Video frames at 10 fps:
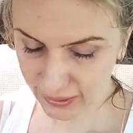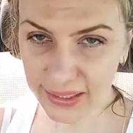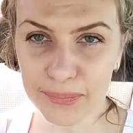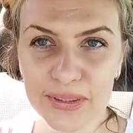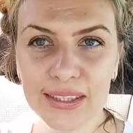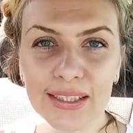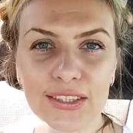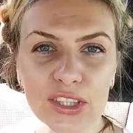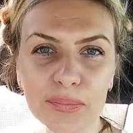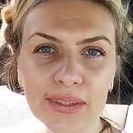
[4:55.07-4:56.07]
Я специально
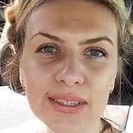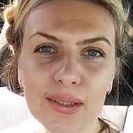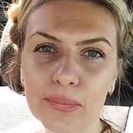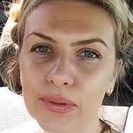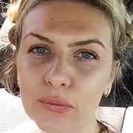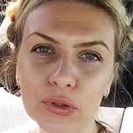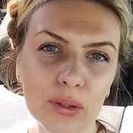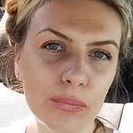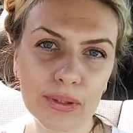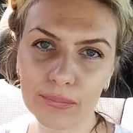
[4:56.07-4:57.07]
сейчас показала, потому
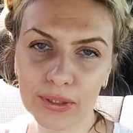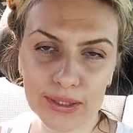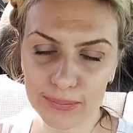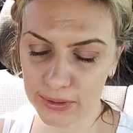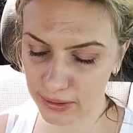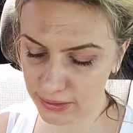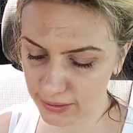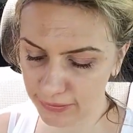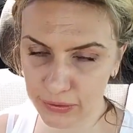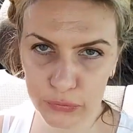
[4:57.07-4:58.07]
что об этом нет смысла
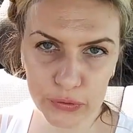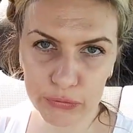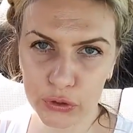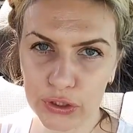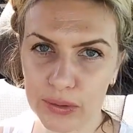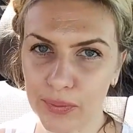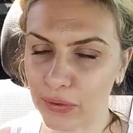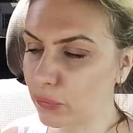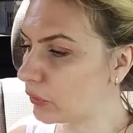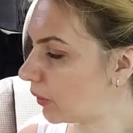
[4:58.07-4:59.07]
делать видео, всего лишь три
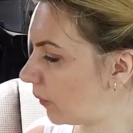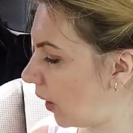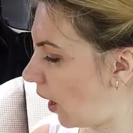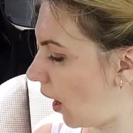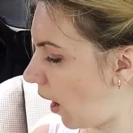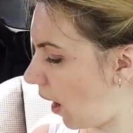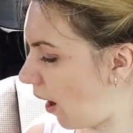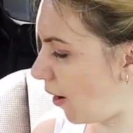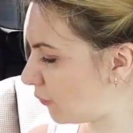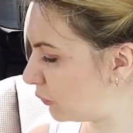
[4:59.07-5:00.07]
продукта.
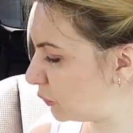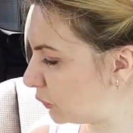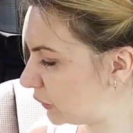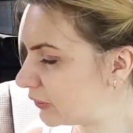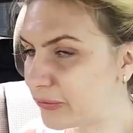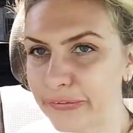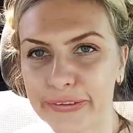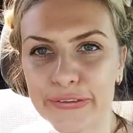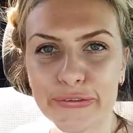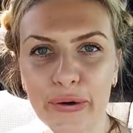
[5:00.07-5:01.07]
А вот
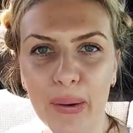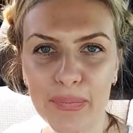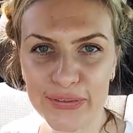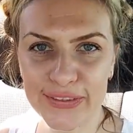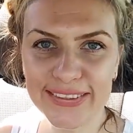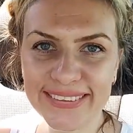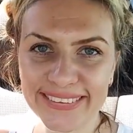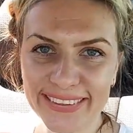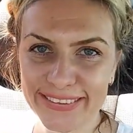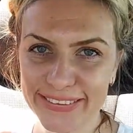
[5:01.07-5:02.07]
видео об
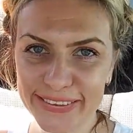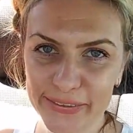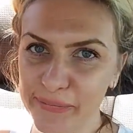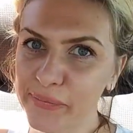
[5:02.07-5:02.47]
одежде я сделала.